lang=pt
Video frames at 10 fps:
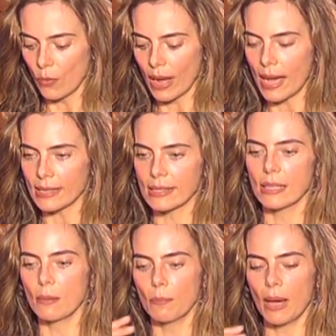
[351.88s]
é um cara assim
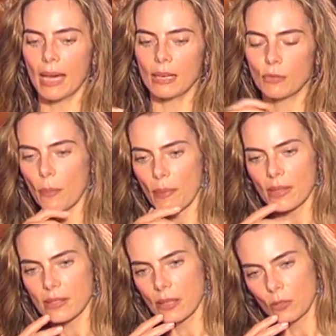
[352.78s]
que para, fica
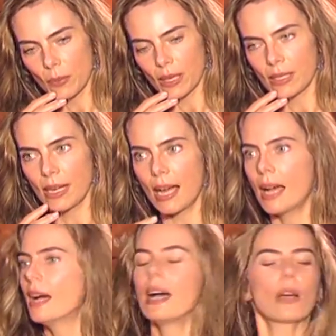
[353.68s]
pensando para
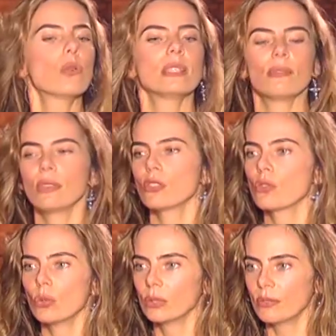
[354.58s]
criar, a coisa vem
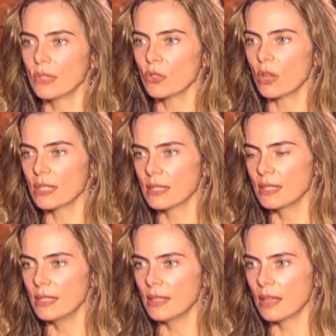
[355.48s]
solta, vem
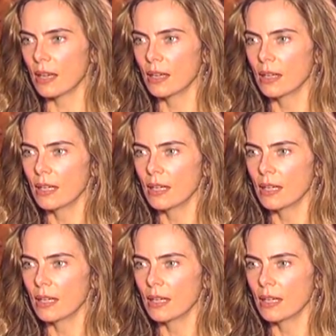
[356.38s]
sozinha.